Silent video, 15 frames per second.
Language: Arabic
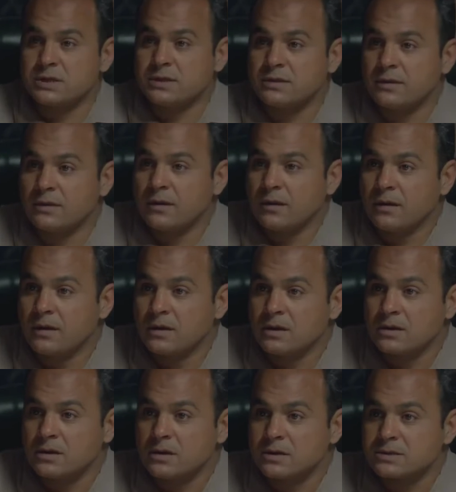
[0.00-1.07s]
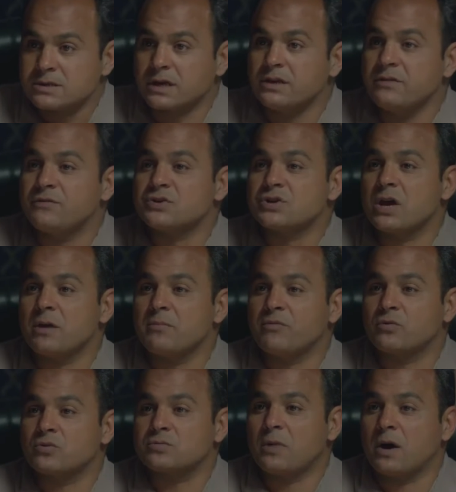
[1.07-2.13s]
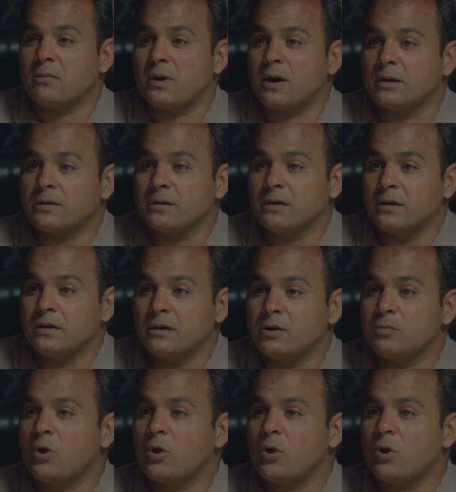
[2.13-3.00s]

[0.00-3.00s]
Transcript: وست ساكنين في شقه مفروش مع بعض أوه.